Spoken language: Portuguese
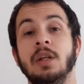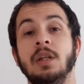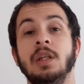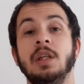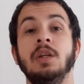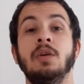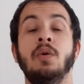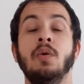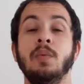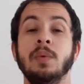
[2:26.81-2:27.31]

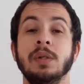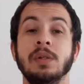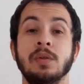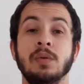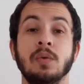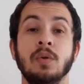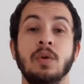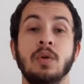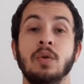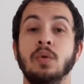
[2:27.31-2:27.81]
e com
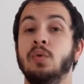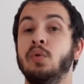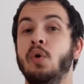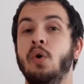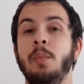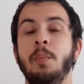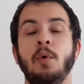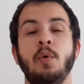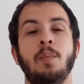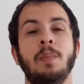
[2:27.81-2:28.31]
isso
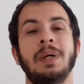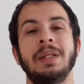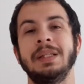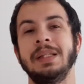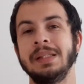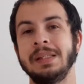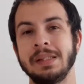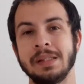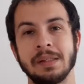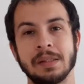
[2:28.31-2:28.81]
tomam uma
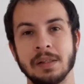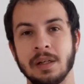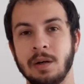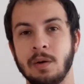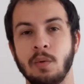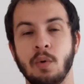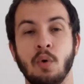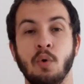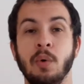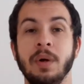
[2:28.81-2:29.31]

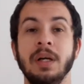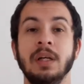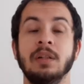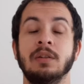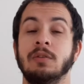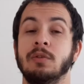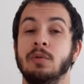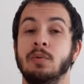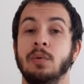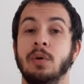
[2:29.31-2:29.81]
decisão ou
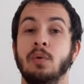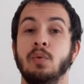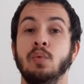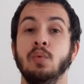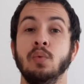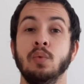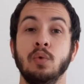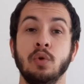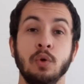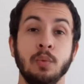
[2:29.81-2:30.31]
entram em
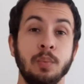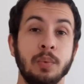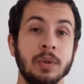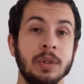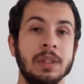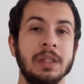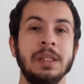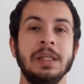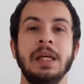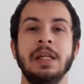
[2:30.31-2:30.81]
algum grupo
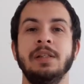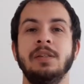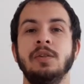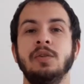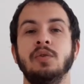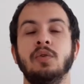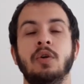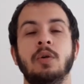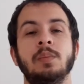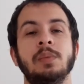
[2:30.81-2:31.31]
que
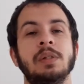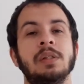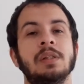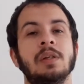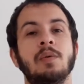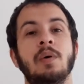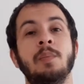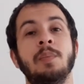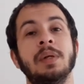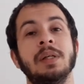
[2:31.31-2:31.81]
esses nomes
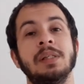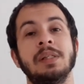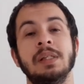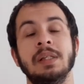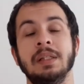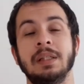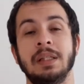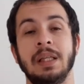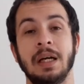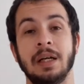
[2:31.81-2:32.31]
são
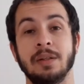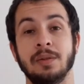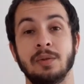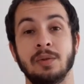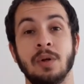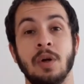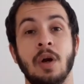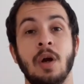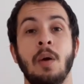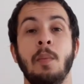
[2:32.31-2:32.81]

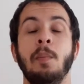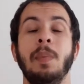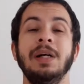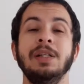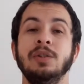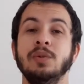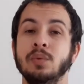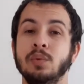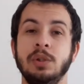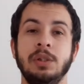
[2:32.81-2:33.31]
apresentados.
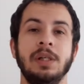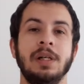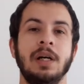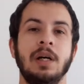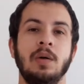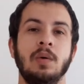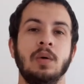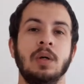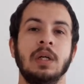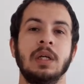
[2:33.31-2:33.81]
Mas no
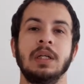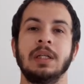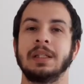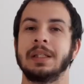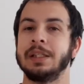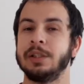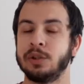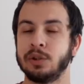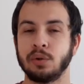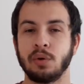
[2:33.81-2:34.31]
geral,
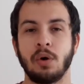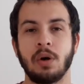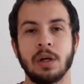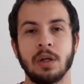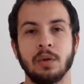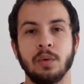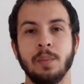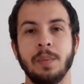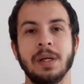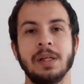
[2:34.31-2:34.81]
na
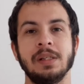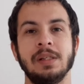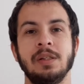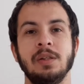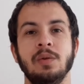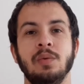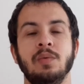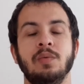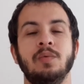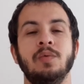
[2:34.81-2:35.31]
história do
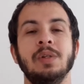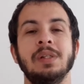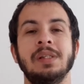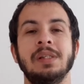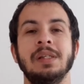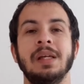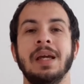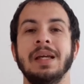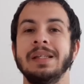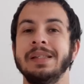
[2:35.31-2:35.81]
Brasil,
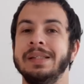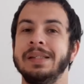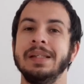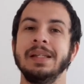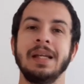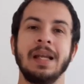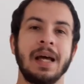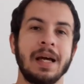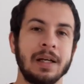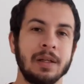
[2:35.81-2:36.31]
você é
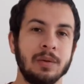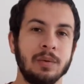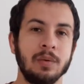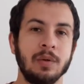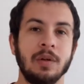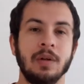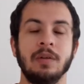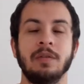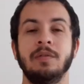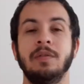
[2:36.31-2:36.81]
ensinado
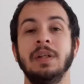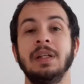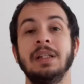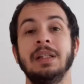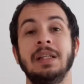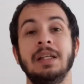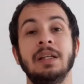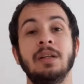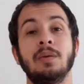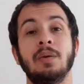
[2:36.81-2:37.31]

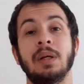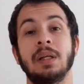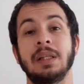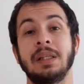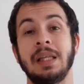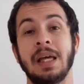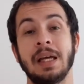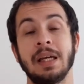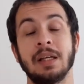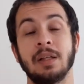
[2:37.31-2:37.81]
vendendo a
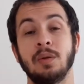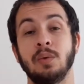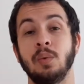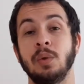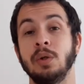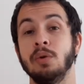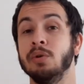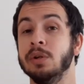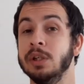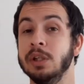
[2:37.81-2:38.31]
ideia do
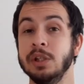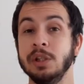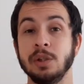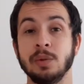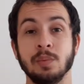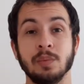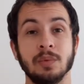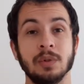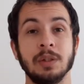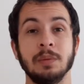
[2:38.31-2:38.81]

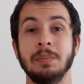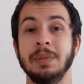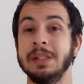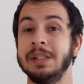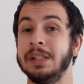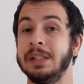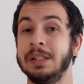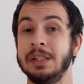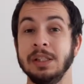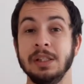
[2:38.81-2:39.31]
heroísmo e
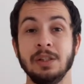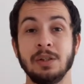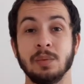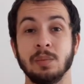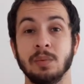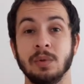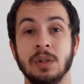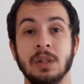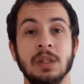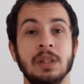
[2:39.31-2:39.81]

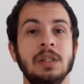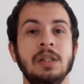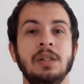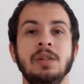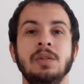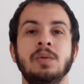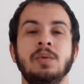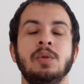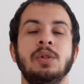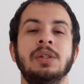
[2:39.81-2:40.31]
banditismo, e
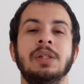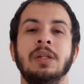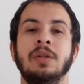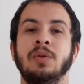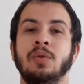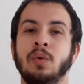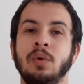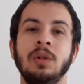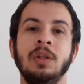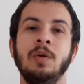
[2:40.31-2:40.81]
isso está
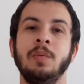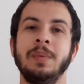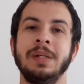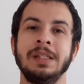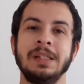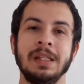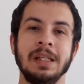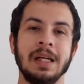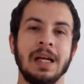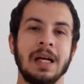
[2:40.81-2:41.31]

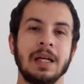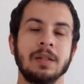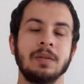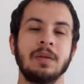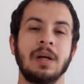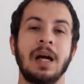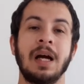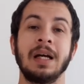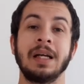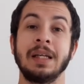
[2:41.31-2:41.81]
totalmente
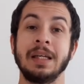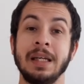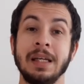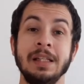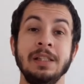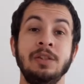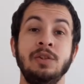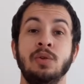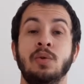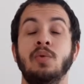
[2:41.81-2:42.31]
ligado a
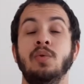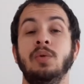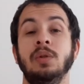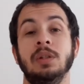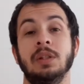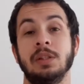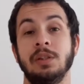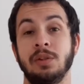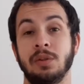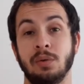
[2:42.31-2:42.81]
quem te
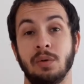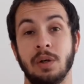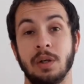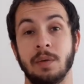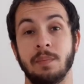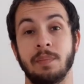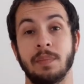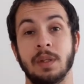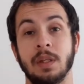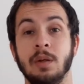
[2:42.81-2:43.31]
conta a
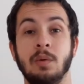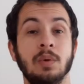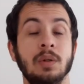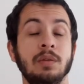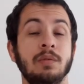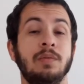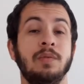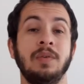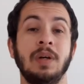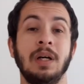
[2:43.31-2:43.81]
história. E
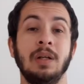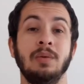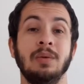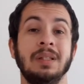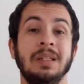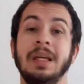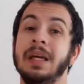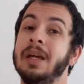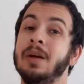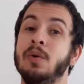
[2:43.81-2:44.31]
quando falo
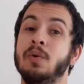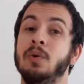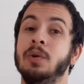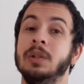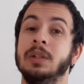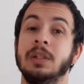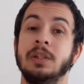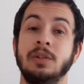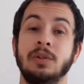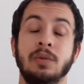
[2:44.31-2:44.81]
quem
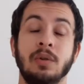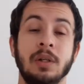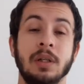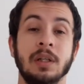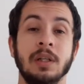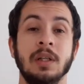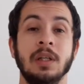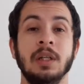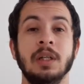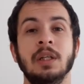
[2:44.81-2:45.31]
conta a
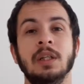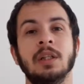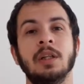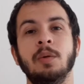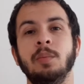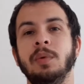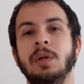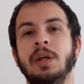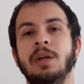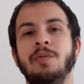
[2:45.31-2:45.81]
história,
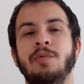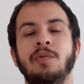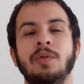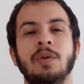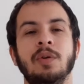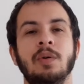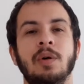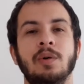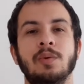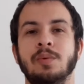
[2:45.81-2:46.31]
não me
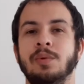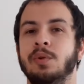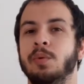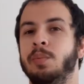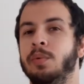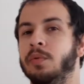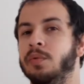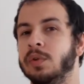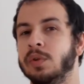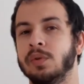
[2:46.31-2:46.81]
refiro ao seu
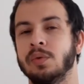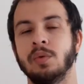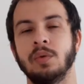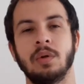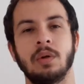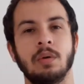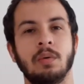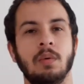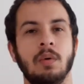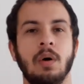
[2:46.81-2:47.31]

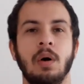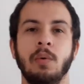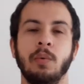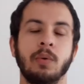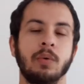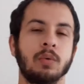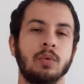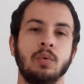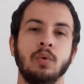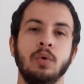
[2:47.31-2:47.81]
professor ou ao
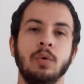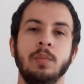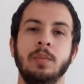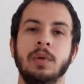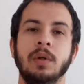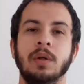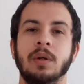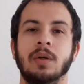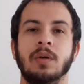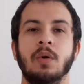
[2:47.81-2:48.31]

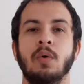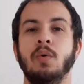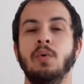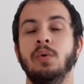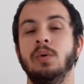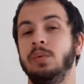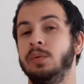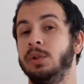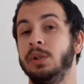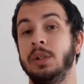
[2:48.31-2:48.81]
youtuber ou
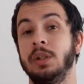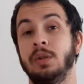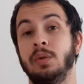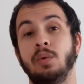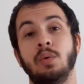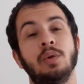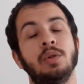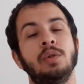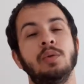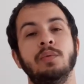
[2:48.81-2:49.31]
ao
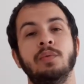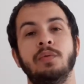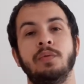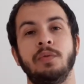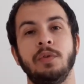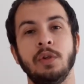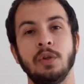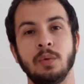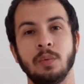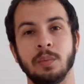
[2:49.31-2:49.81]
diretor de um
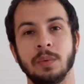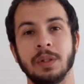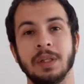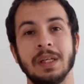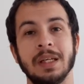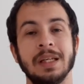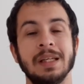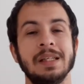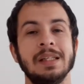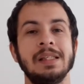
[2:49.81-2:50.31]
filme,
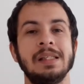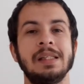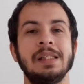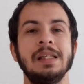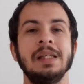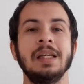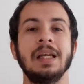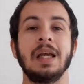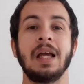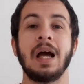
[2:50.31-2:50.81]
e
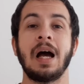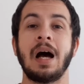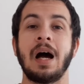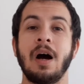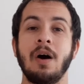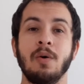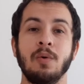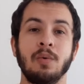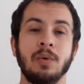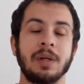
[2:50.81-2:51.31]
sim
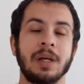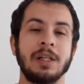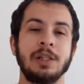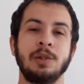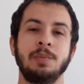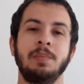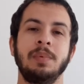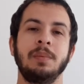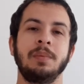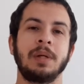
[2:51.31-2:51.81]
algo que é
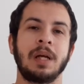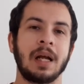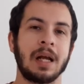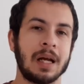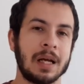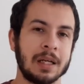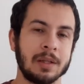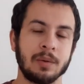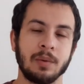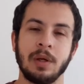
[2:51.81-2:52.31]

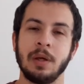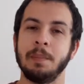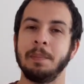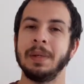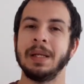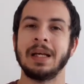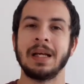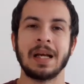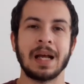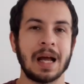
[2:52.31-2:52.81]
explicado,
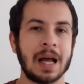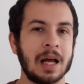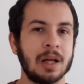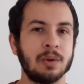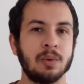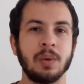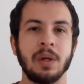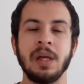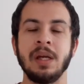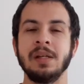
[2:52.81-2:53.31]

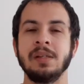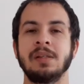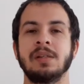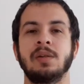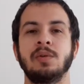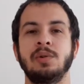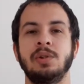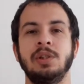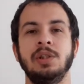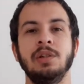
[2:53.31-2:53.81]
replicado
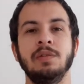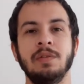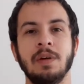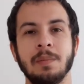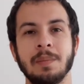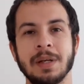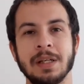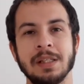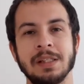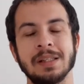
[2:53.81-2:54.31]

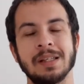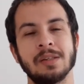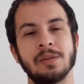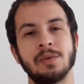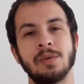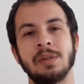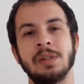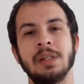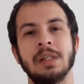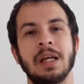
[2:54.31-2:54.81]
exaustivamente na
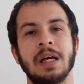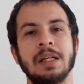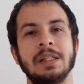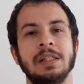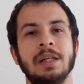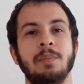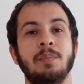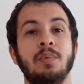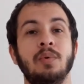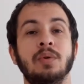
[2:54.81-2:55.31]

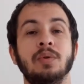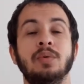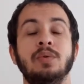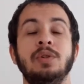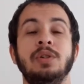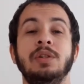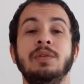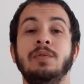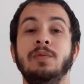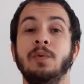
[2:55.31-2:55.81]
sociedade a ponto
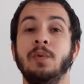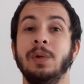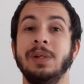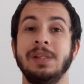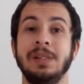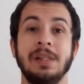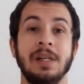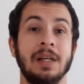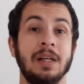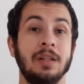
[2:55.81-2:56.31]
de
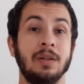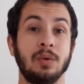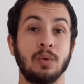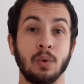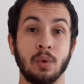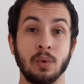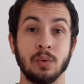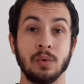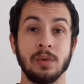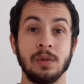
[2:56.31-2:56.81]
influenciar a
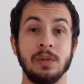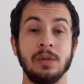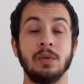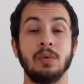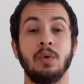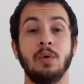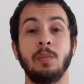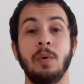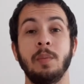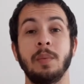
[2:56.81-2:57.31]
todos e
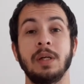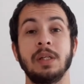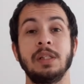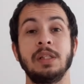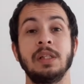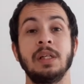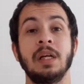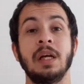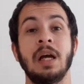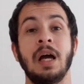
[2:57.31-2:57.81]

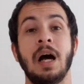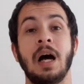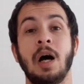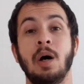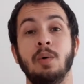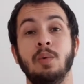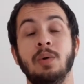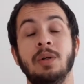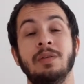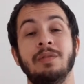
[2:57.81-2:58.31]
normalmente
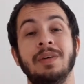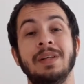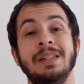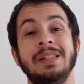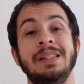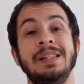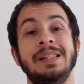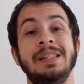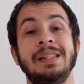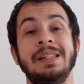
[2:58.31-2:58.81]
algo que vem
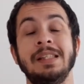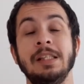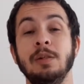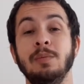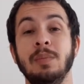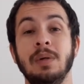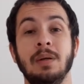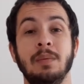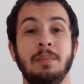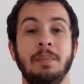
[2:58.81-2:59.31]
de
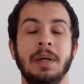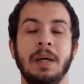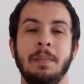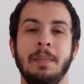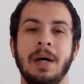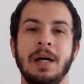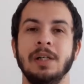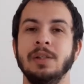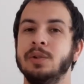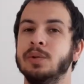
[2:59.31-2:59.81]
cima para
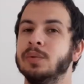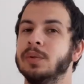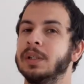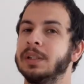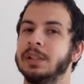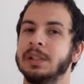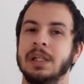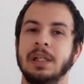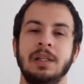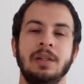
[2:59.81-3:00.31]
baixo na
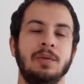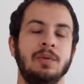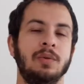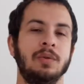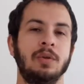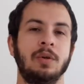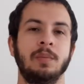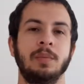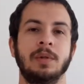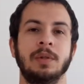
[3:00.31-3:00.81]
escala
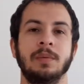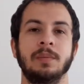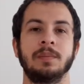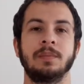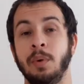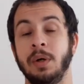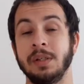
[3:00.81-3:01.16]
econômica. Por